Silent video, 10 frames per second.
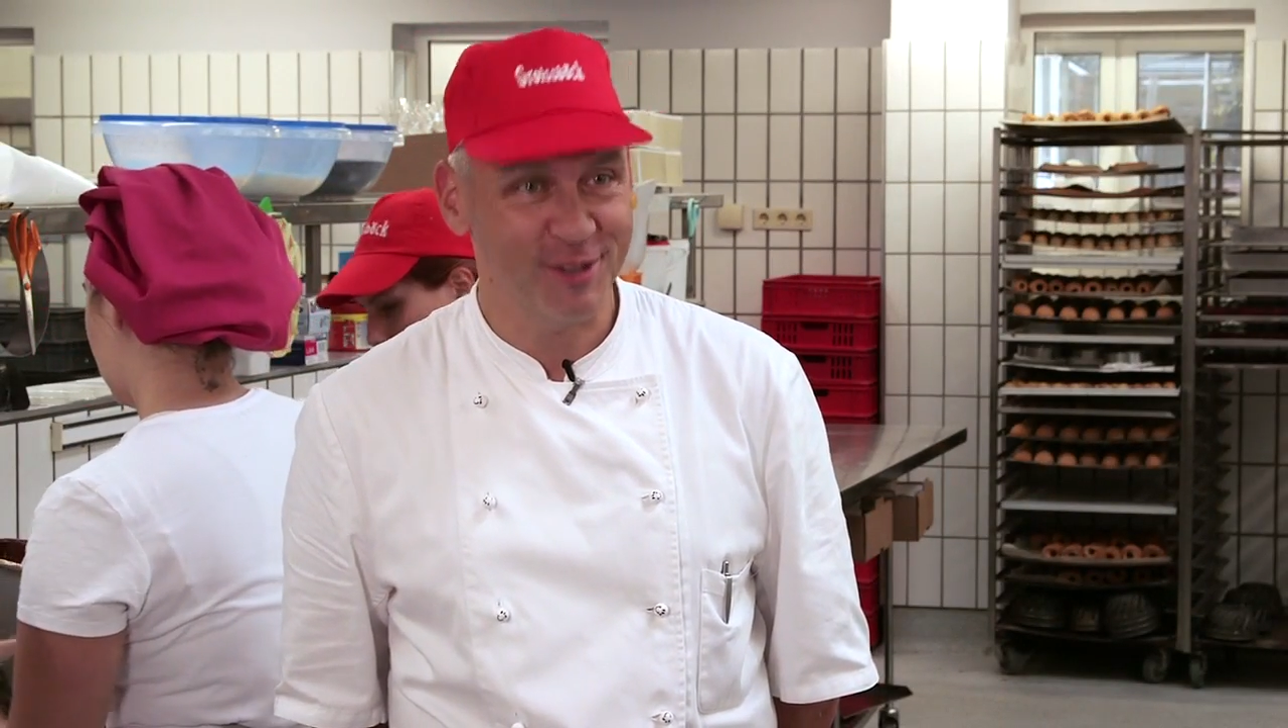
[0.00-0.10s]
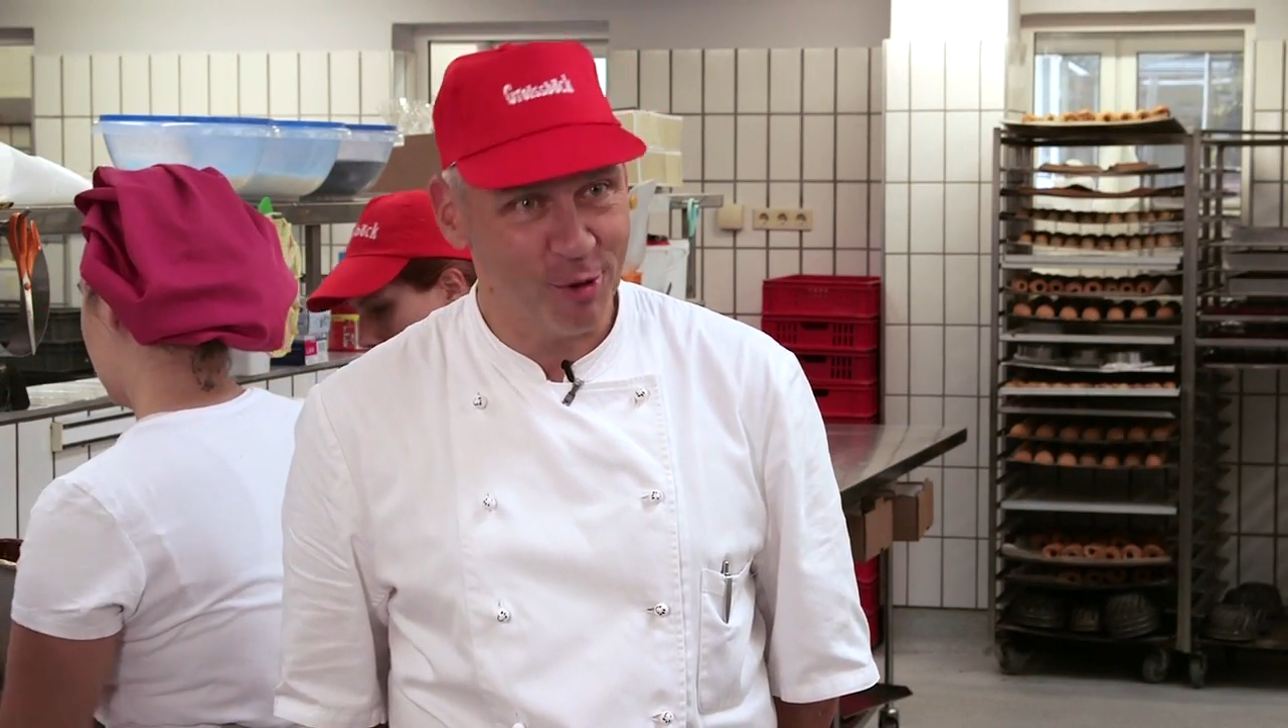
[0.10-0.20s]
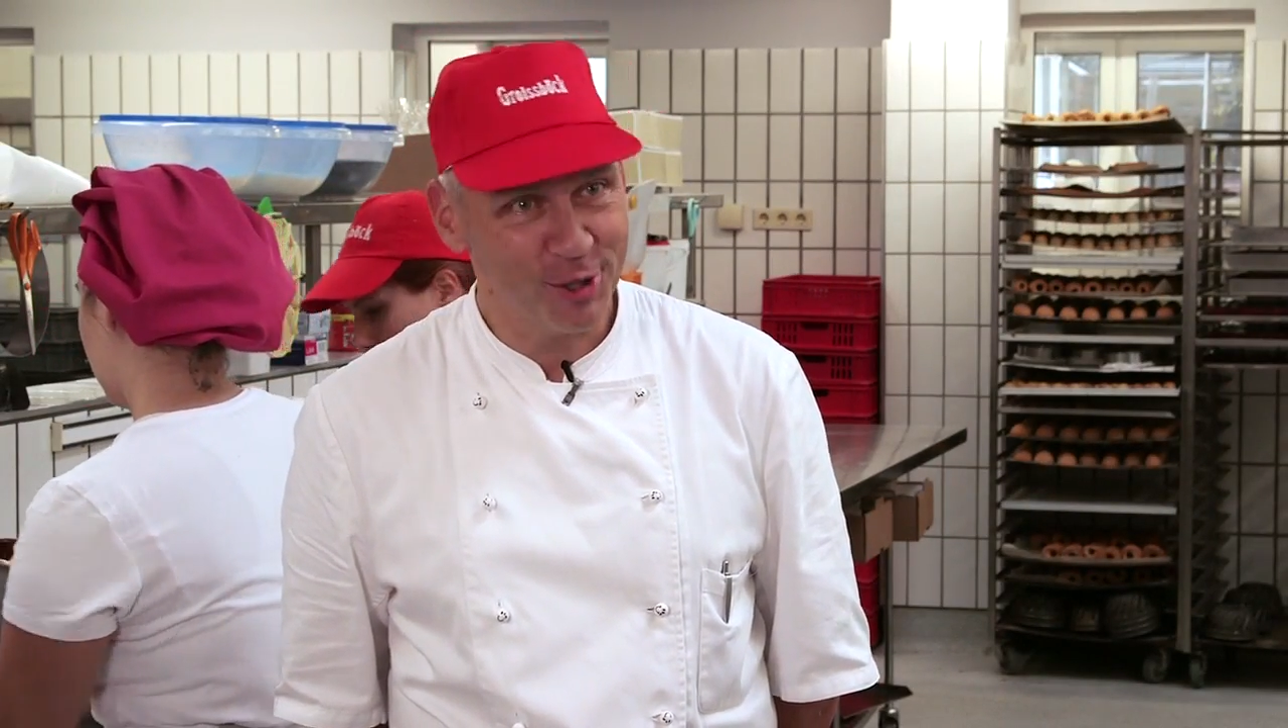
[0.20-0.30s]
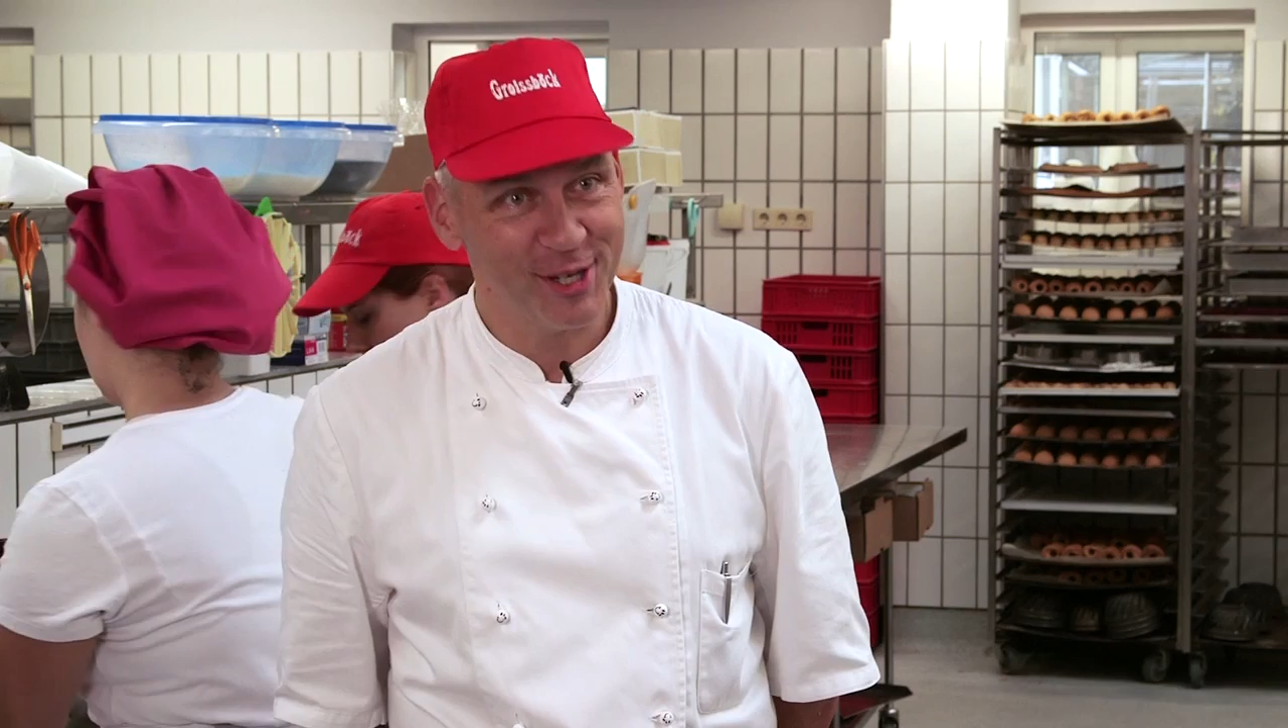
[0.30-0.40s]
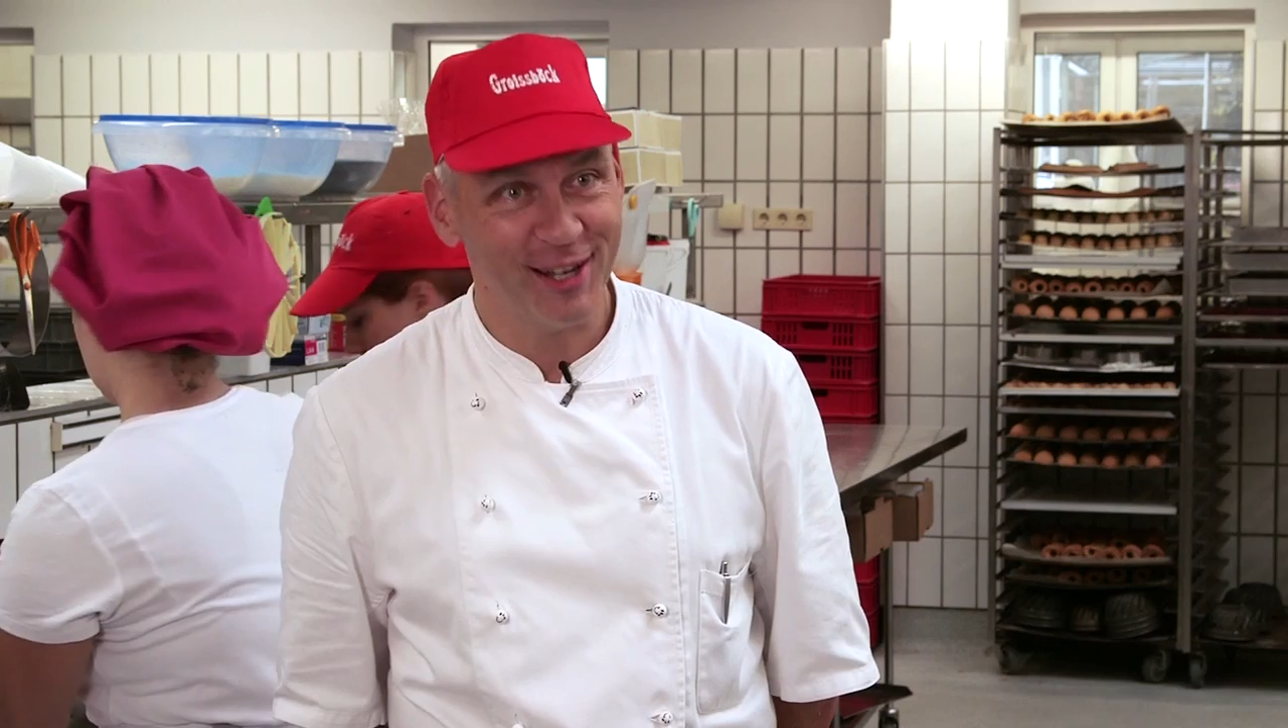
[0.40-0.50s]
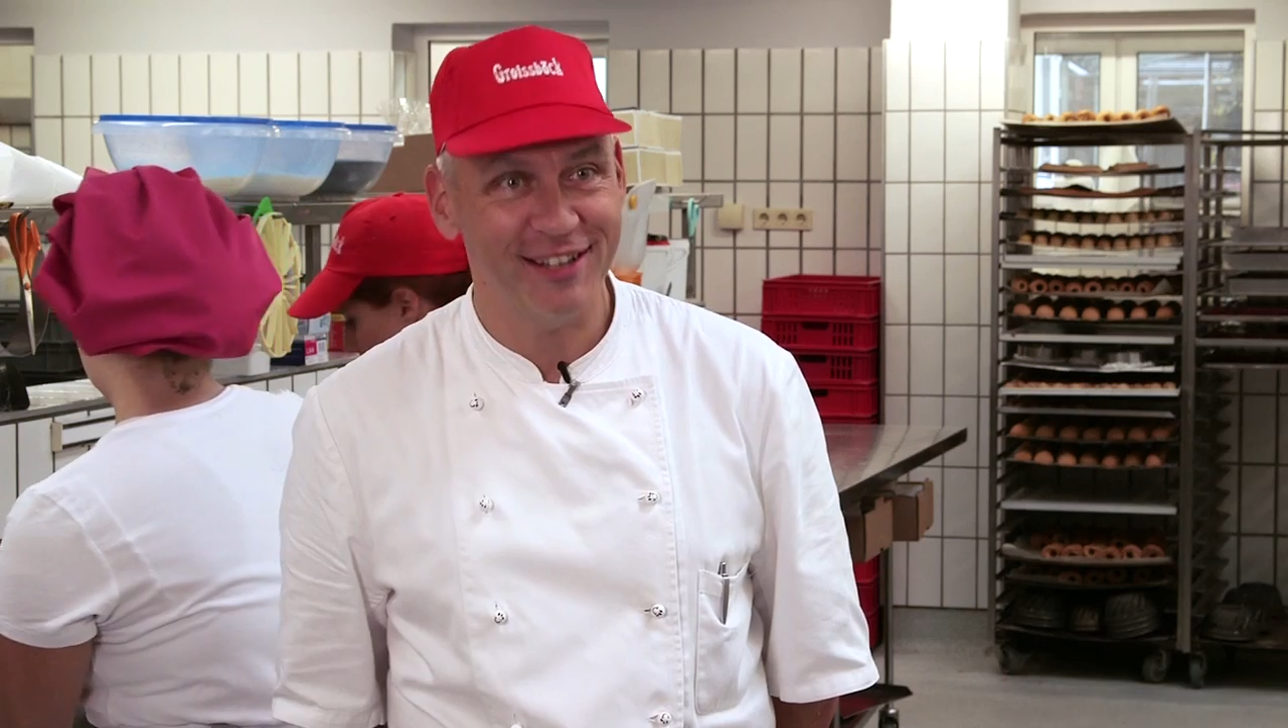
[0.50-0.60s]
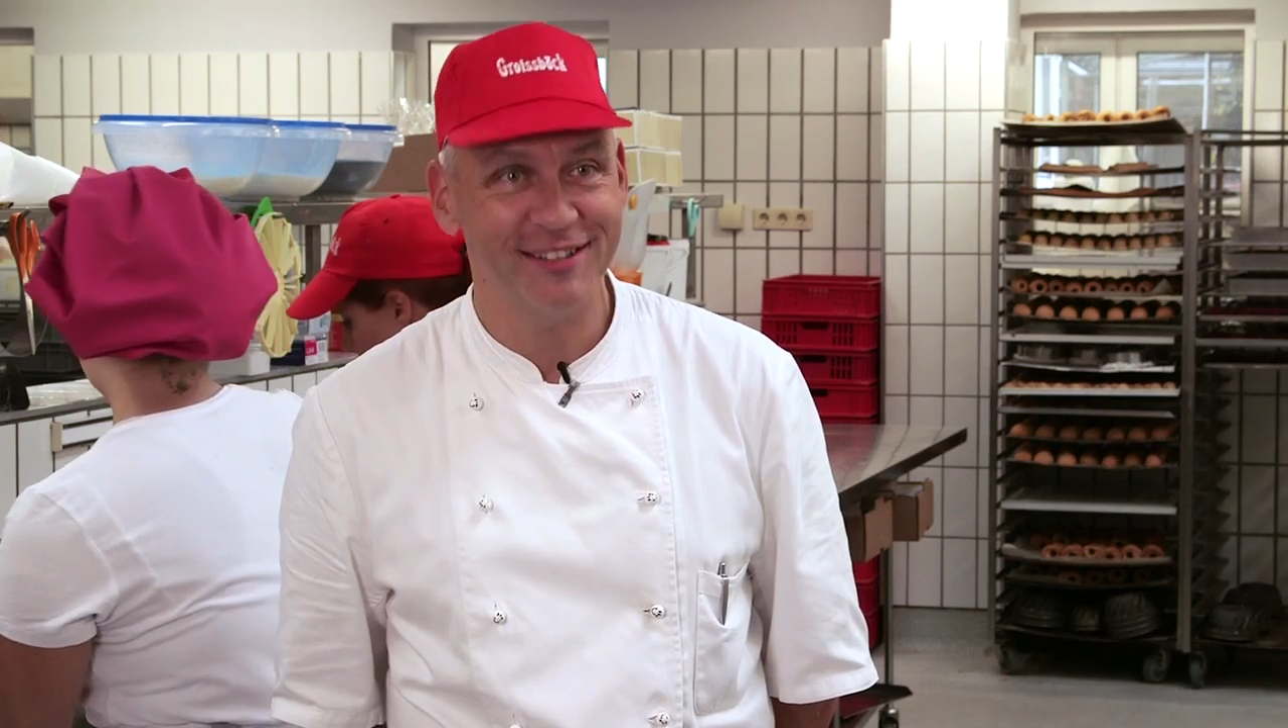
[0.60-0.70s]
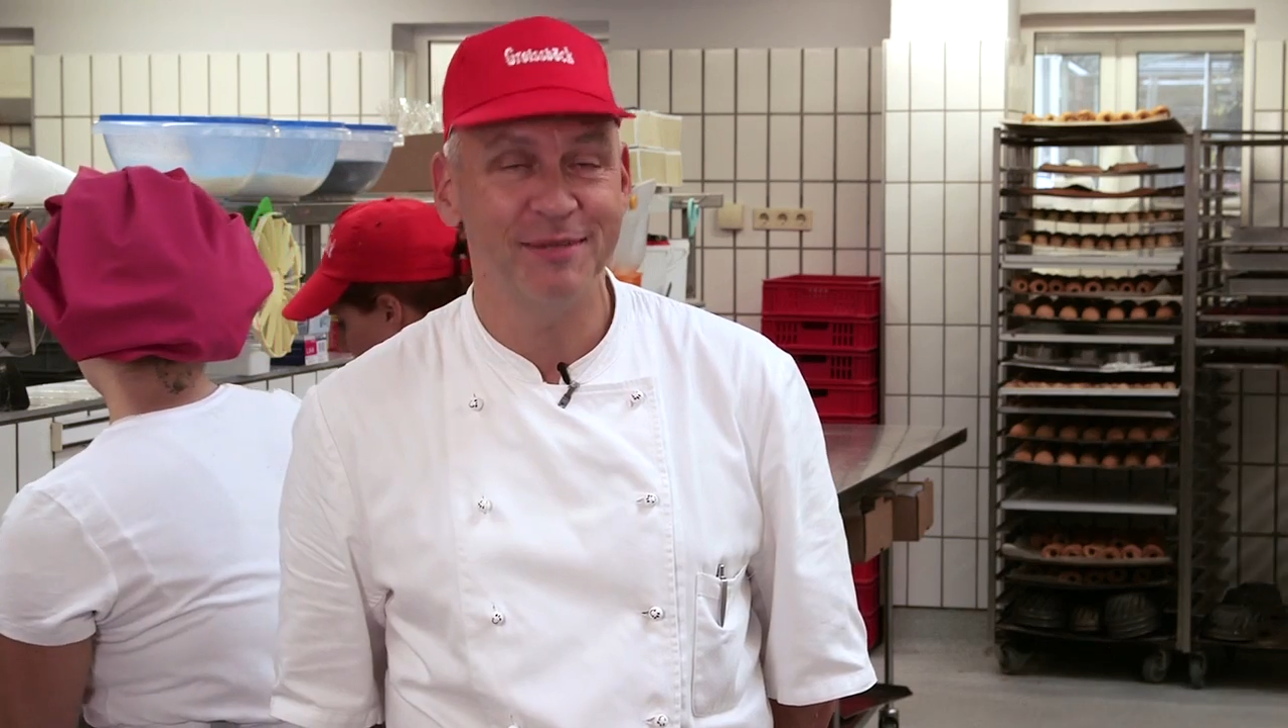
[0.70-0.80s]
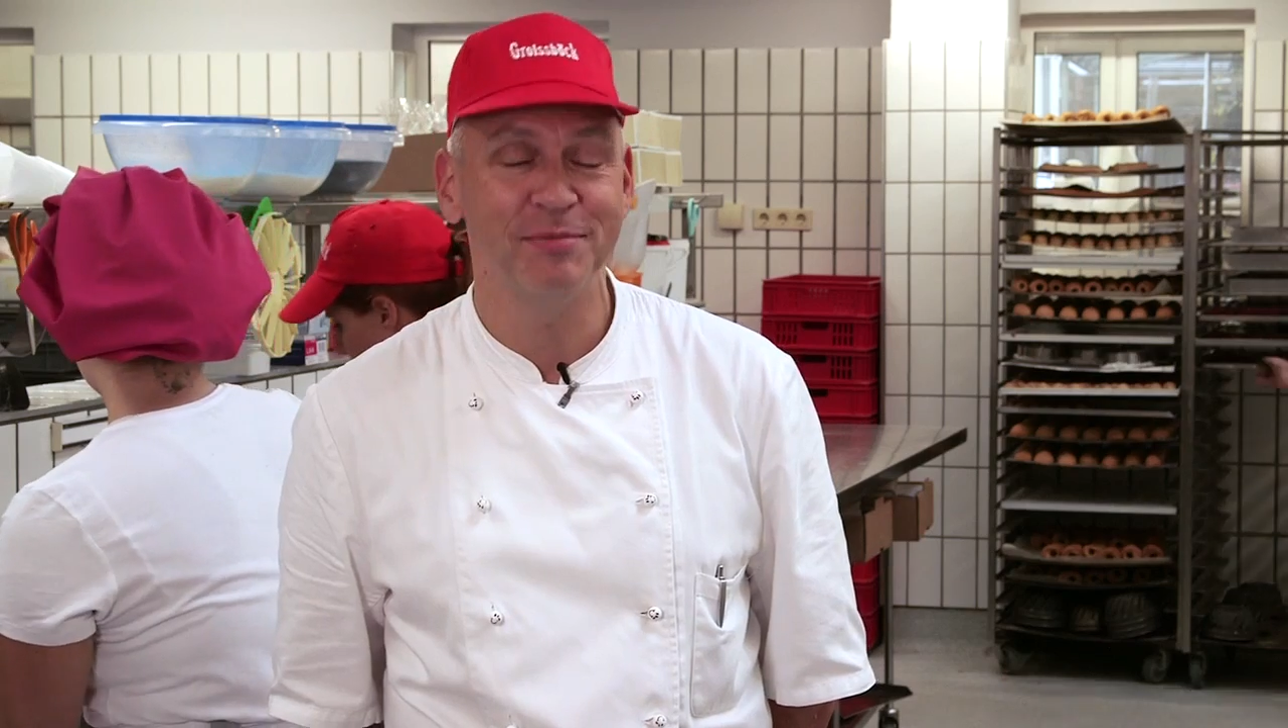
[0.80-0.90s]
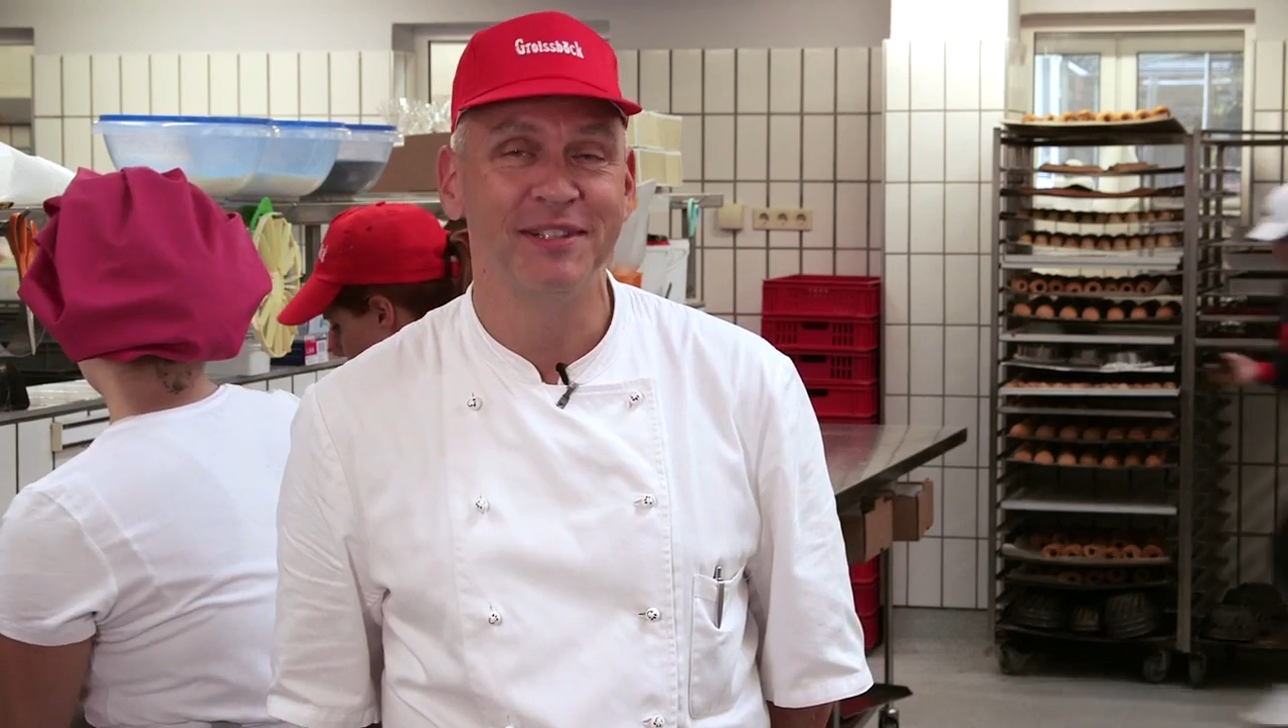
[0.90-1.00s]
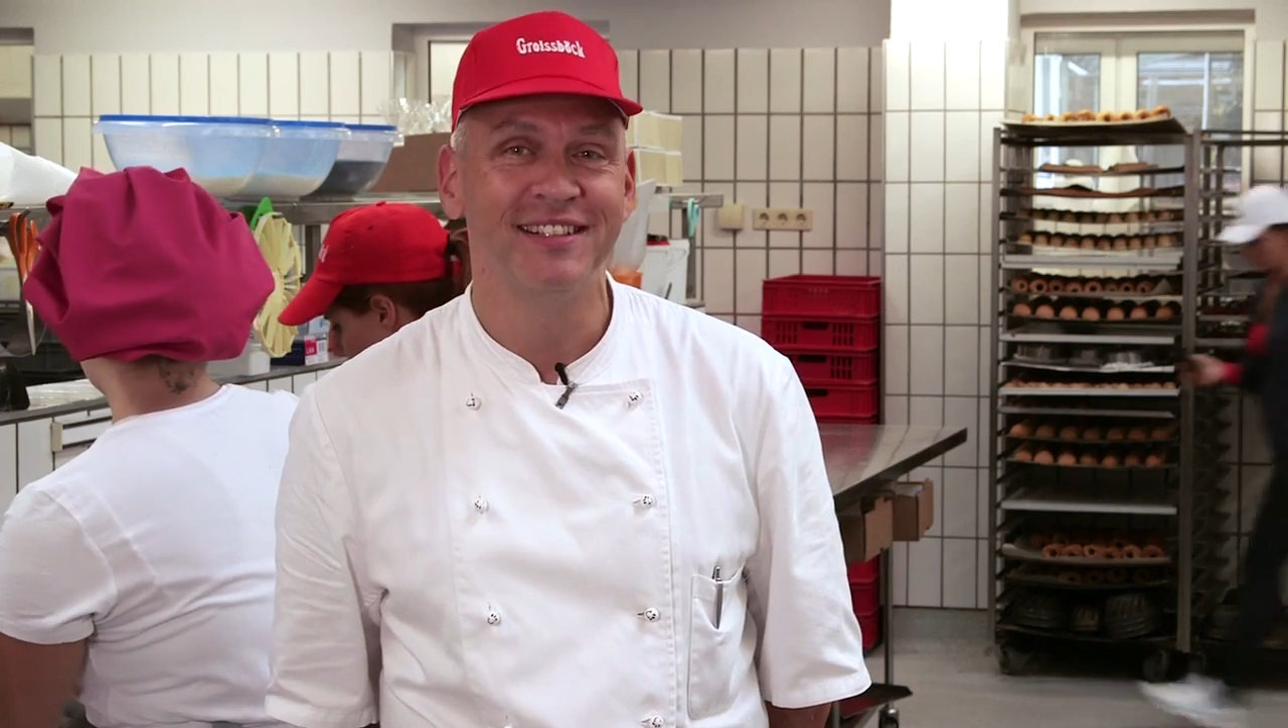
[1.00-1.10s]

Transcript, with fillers: Kochs erlernt habe